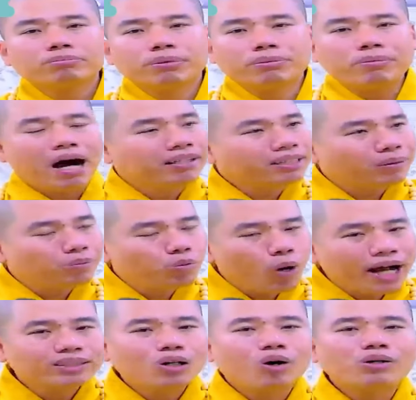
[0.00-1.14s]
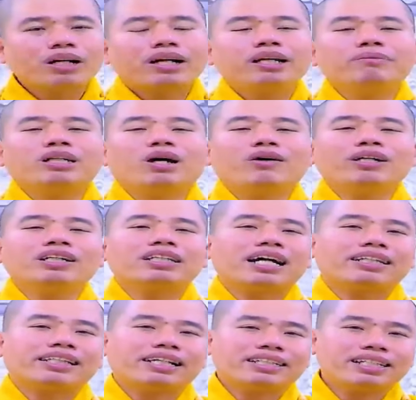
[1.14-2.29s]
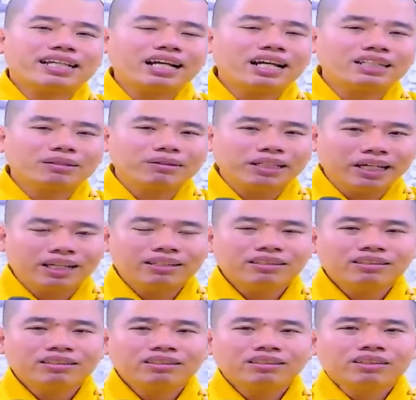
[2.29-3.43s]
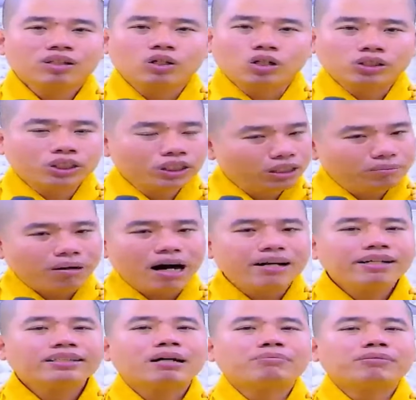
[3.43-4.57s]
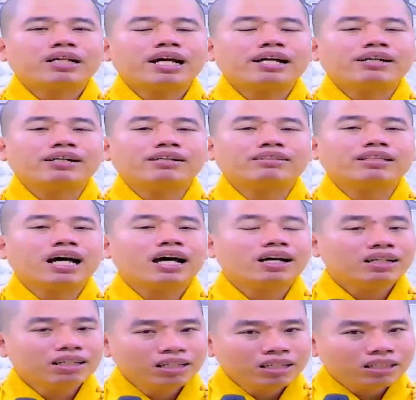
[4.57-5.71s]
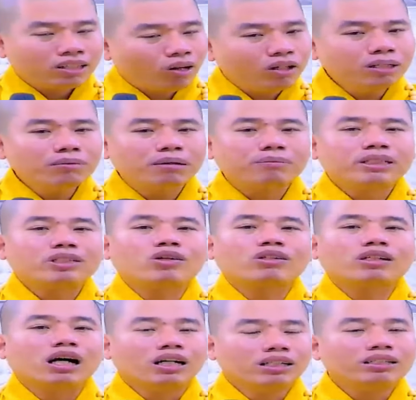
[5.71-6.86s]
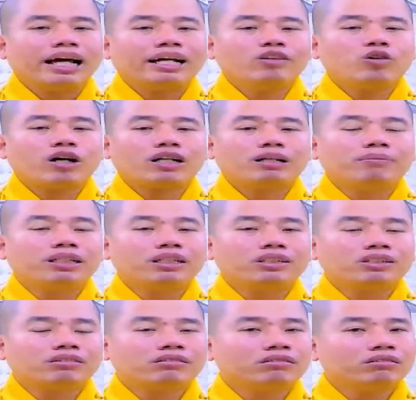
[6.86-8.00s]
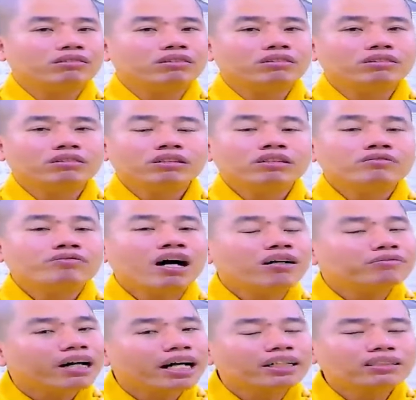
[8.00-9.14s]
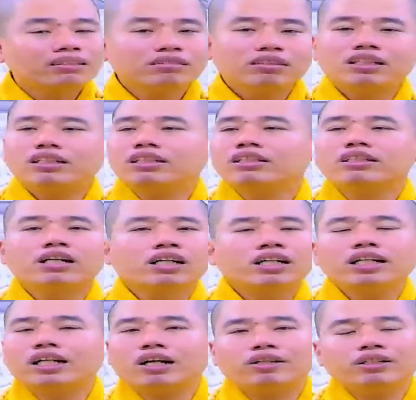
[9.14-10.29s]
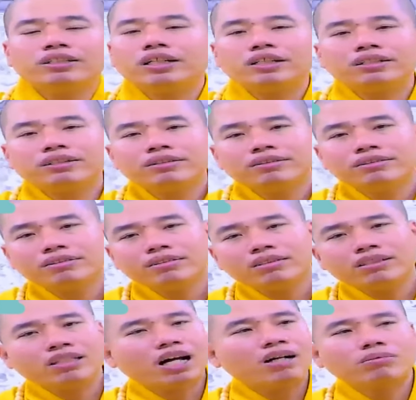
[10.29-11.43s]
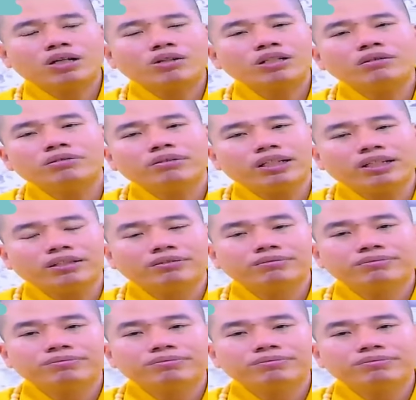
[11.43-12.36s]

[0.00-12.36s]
mình mở tâm hoàn toàn ra đi mình hỏi người ta người ta sẽ trả lời cho mình nghe còn chưa mở cái tâm ra người ta nói mà mình còn cự lại hoặc là mình phân vân vậy thì đừng có đi hỏi làm chi người ta không nói đâu quý vị à.